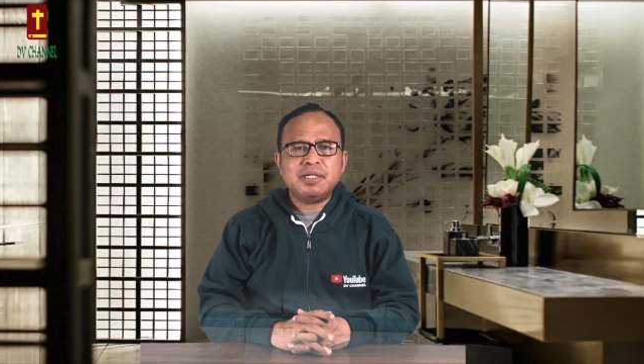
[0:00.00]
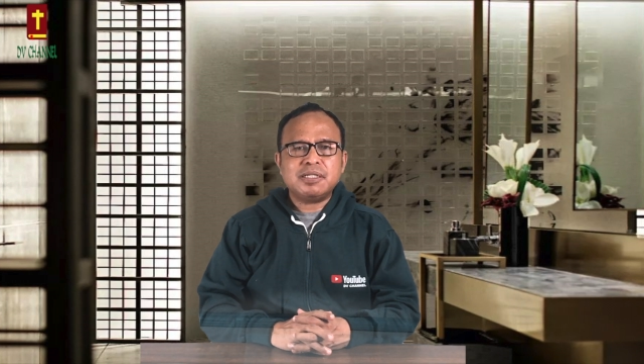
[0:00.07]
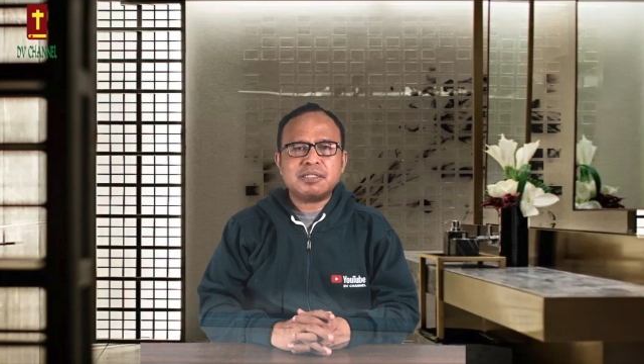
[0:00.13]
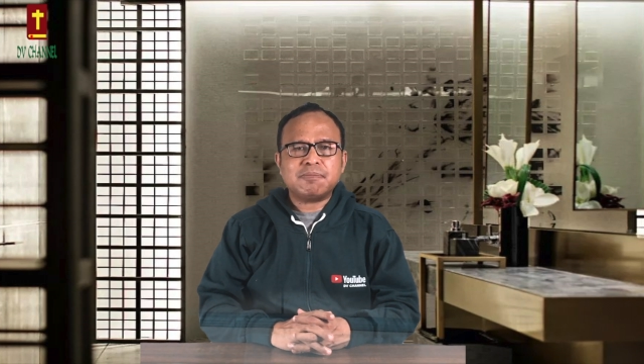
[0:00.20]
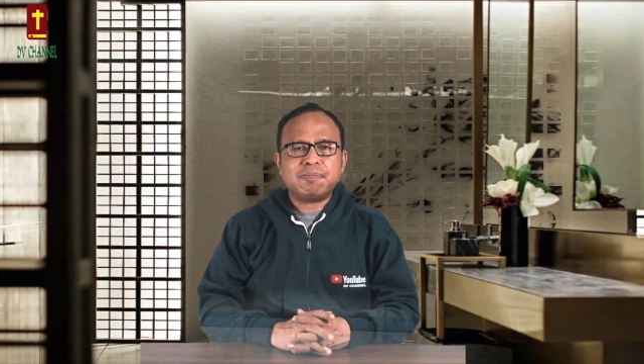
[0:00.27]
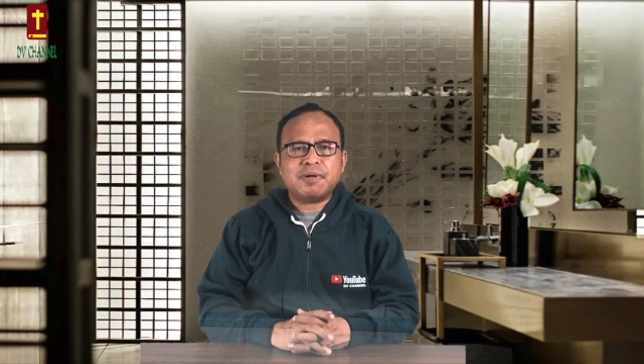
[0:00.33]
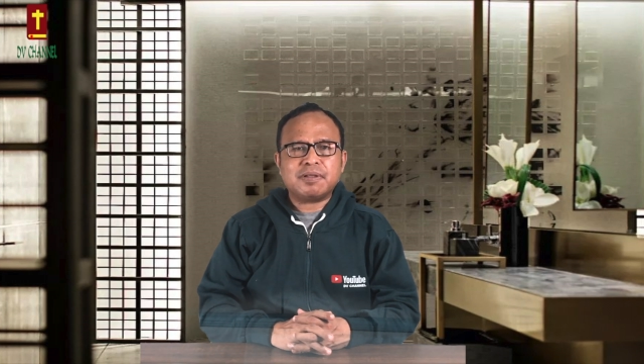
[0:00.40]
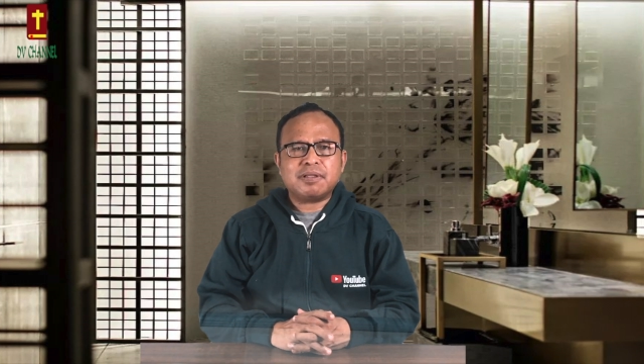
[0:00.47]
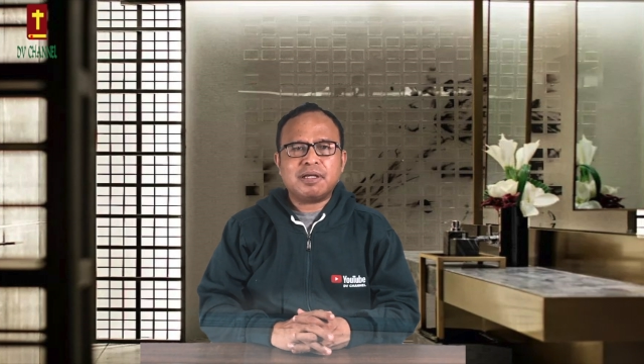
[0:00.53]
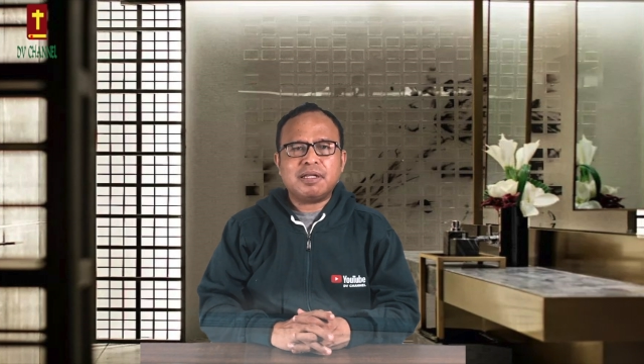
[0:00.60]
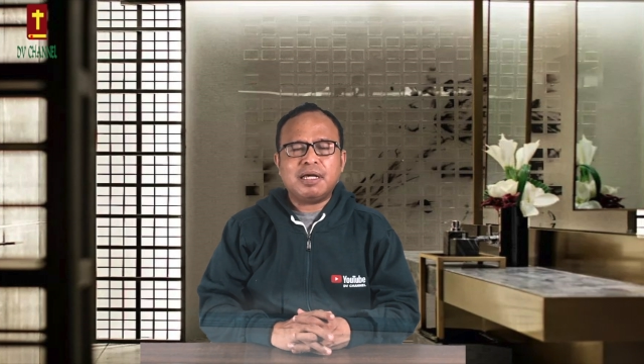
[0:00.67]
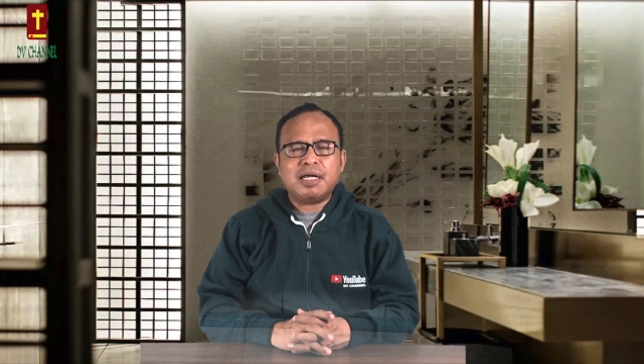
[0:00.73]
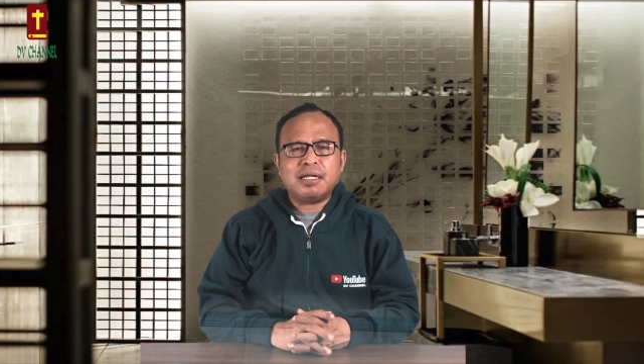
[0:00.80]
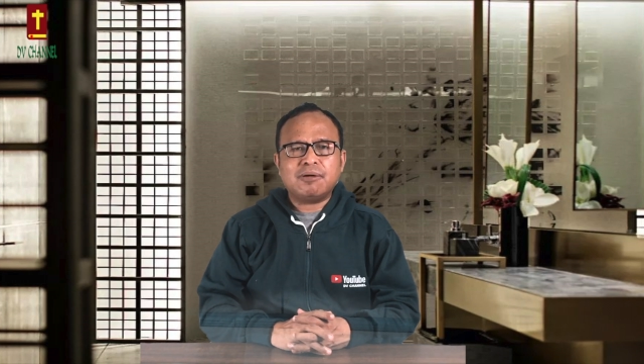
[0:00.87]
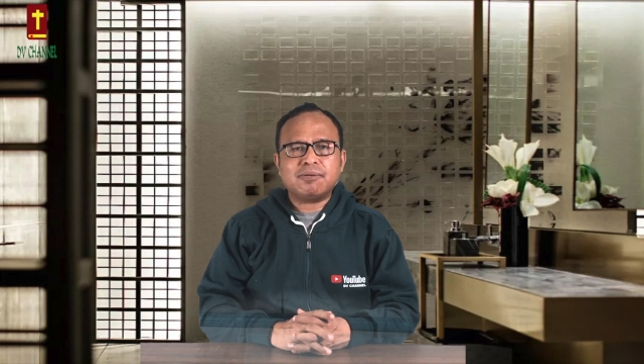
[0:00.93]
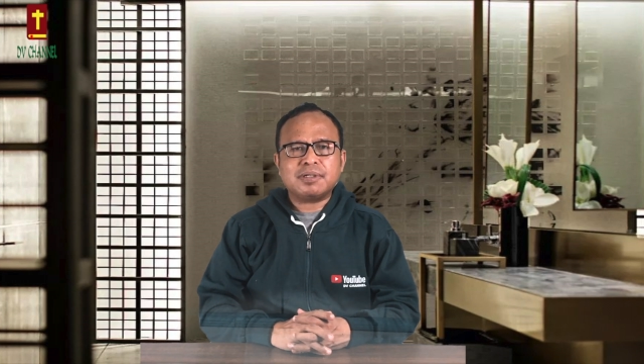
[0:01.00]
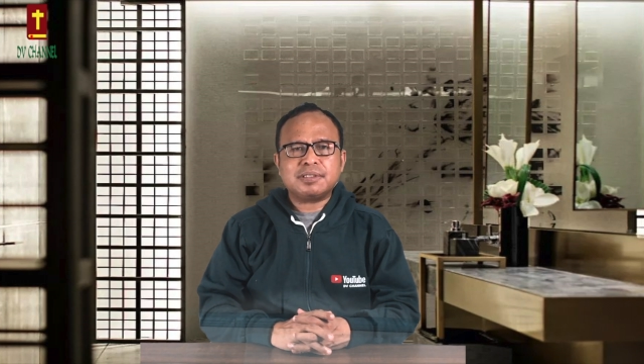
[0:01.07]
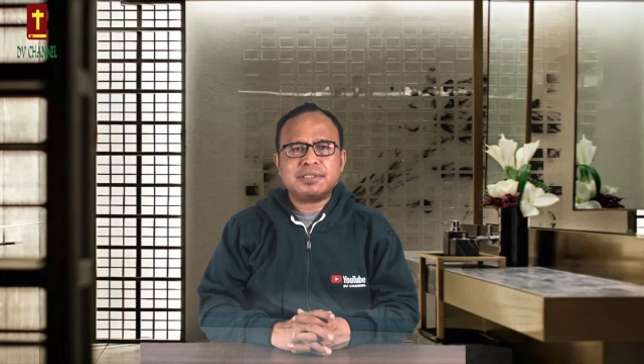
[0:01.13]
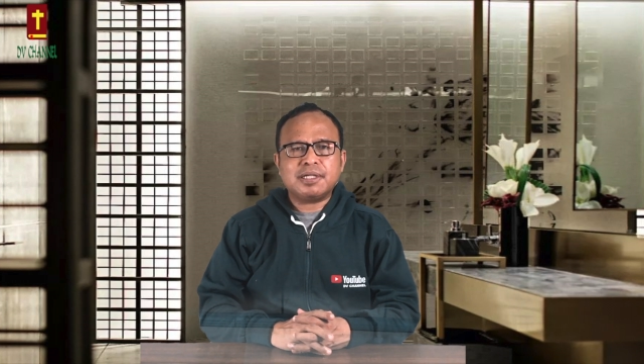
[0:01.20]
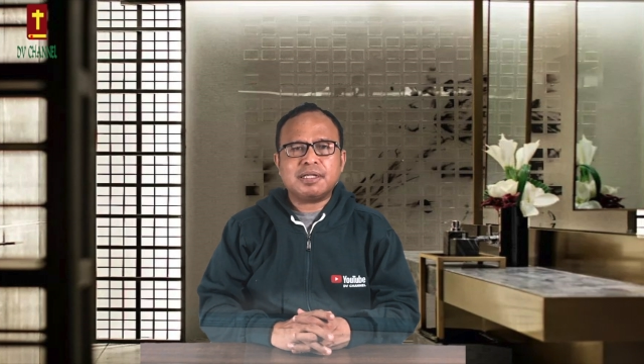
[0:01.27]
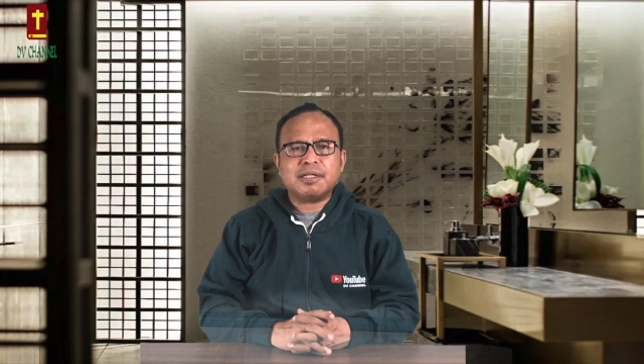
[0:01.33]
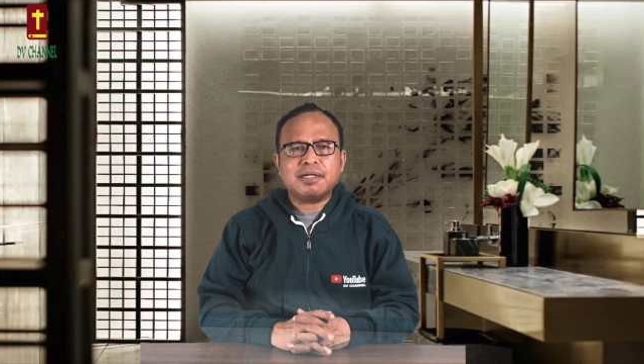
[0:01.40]
seperti danau
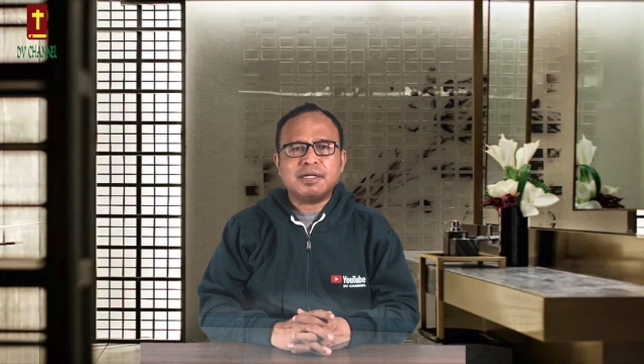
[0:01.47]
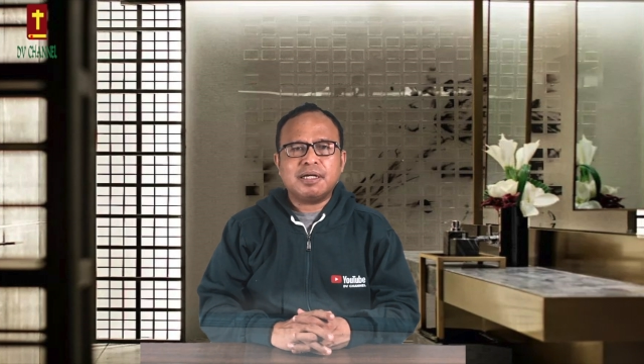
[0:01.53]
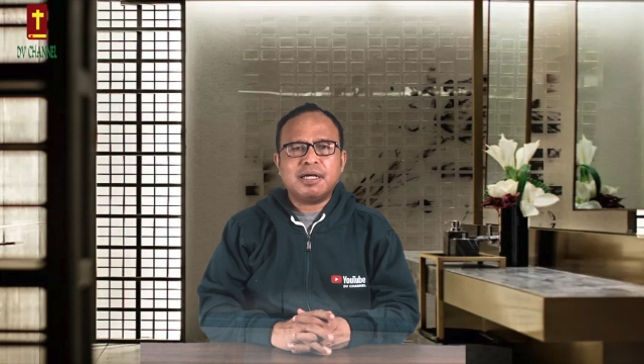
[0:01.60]
kecil